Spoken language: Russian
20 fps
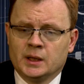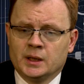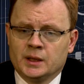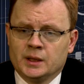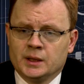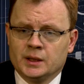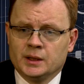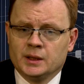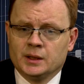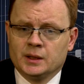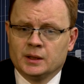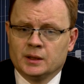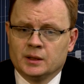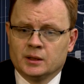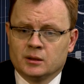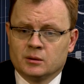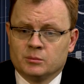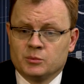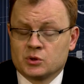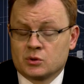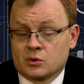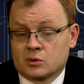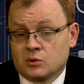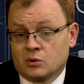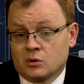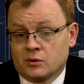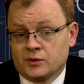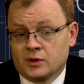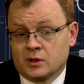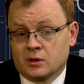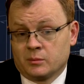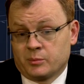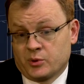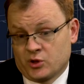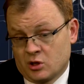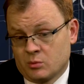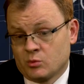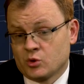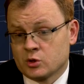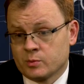И, безусловно,
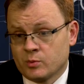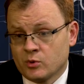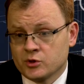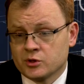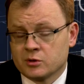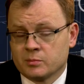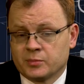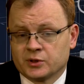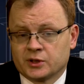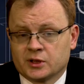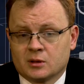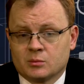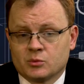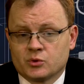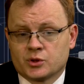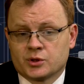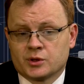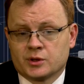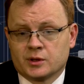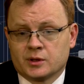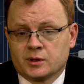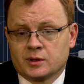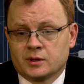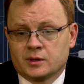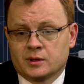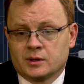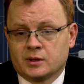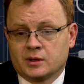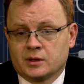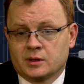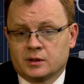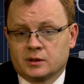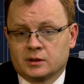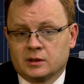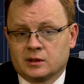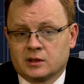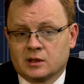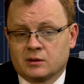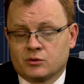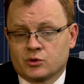почему способ? Потому что э,
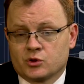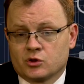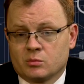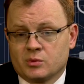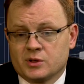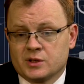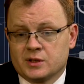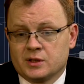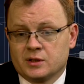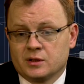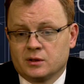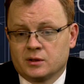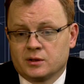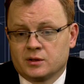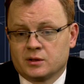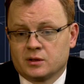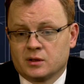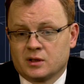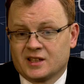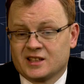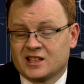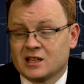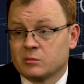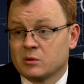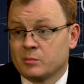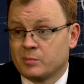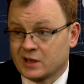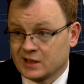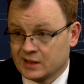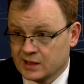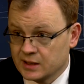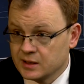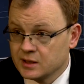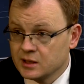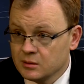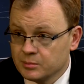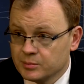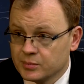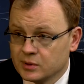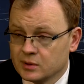для того, чтобы сделать хотя бы
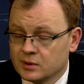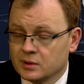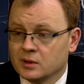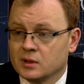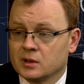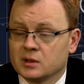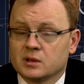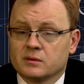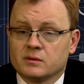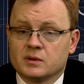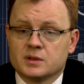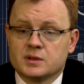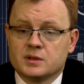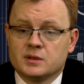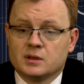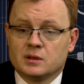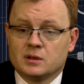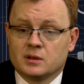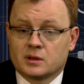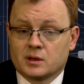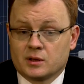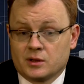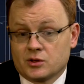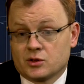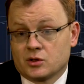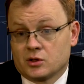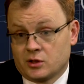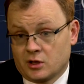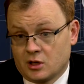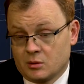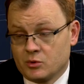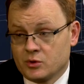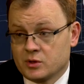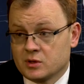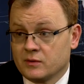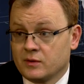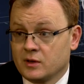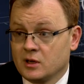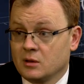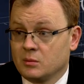прототип этого изделия, конечно,
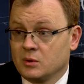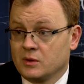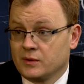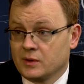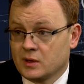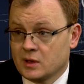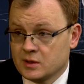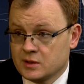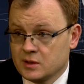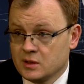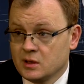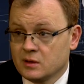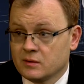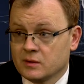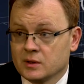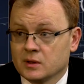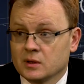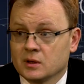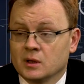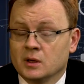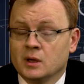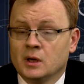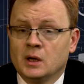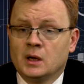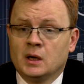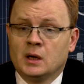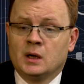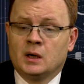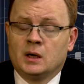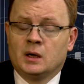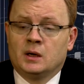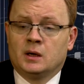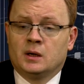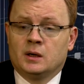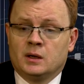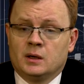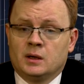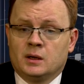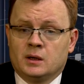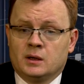требуется время и финансирование.
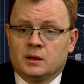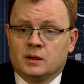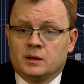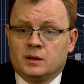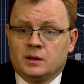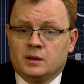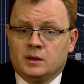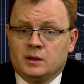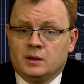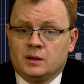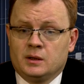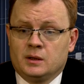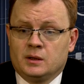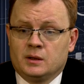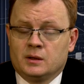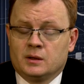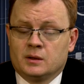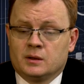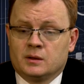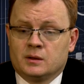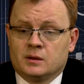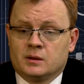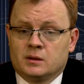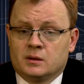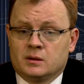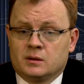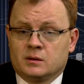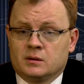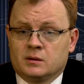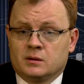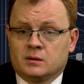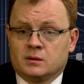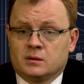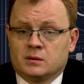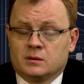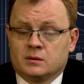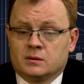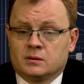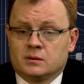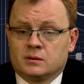А, и,
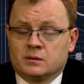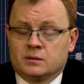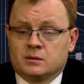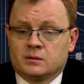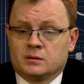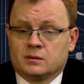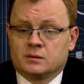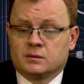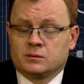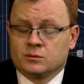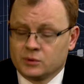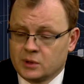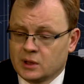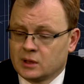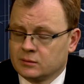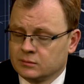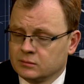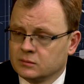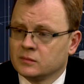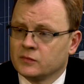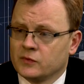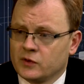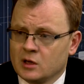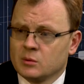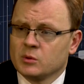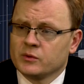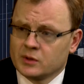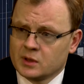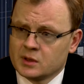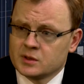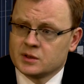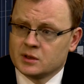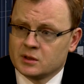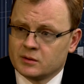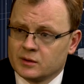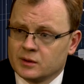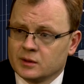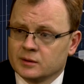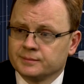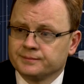а, ну да, время
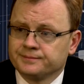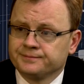финансирования.